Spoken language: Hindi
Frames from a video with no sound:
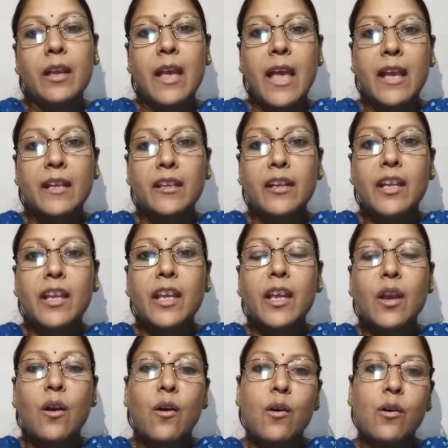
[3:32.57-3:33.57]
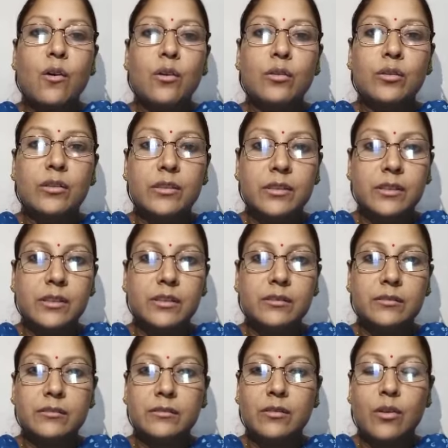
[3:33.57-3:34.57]
एक्ने और
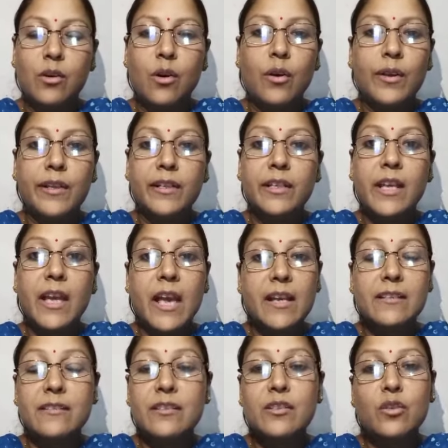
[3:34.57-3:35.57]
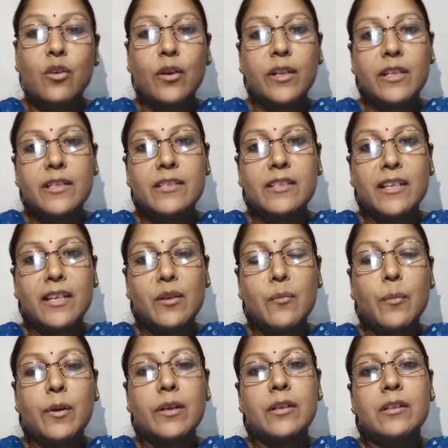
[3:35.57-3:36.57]
ऑयली एक्सेस ऑयली स्किन
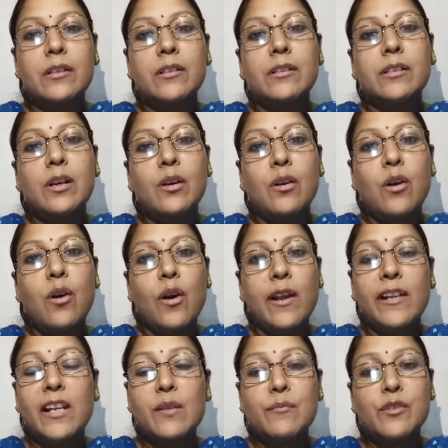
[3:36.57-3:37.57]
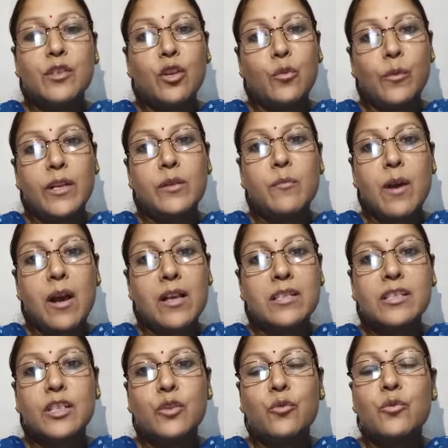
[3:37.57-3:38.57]
पर ऑयल एब्जॉर्बेंट
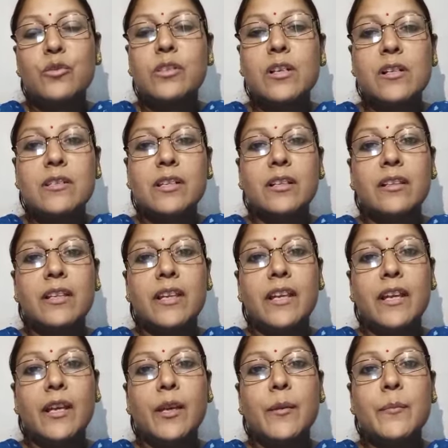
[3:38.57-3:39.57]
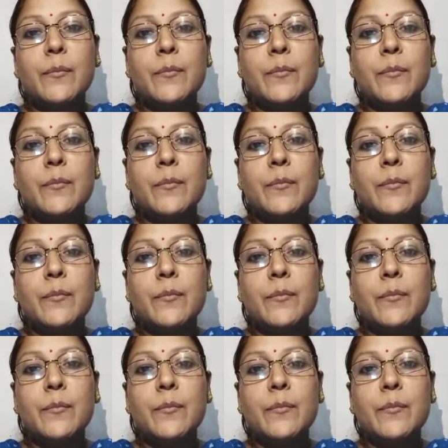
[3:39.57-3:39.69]
मास्क यूज़ कर सकते हैं